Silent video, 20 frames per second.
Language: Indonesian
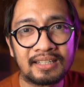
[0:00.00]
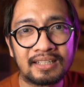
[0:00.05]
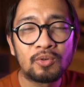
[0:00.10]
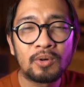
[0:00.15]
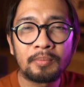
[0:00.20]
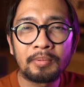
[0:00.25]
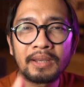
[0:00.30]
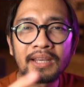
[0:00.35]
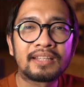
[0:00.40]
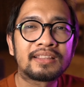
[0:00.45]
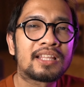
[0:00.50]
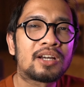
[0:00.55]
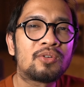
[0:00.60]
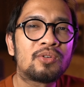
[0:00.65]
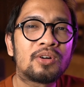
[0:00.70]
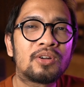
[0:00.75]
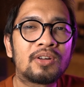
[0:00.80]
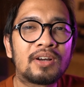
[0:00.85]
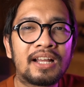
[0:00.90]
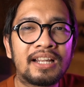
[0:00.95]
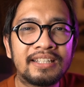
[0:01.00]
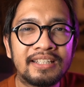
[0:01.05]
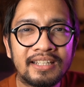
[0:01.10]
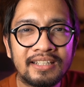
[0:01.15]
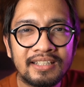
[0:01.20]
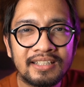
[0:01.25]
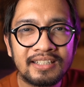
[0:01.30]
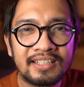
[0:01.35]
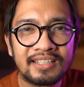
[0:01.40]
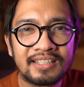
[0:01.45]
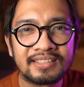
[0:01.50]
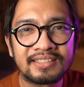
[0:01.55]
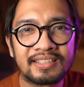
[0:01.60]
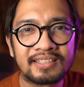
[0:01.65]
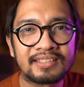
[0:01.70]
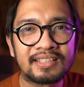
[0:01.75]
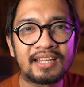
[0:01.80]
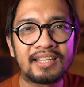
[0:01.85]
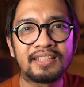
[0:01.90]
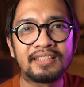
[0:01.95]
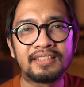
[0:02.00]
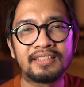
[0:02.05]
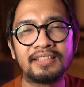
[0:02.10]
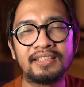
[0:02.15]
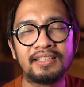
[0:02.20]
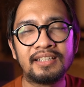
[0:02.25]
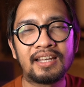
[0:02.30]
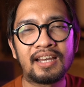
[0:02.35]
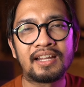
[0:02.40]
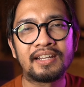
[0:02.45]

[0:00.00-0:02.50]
Gue pengen tahu kalau kalian ngedenger cerita ini,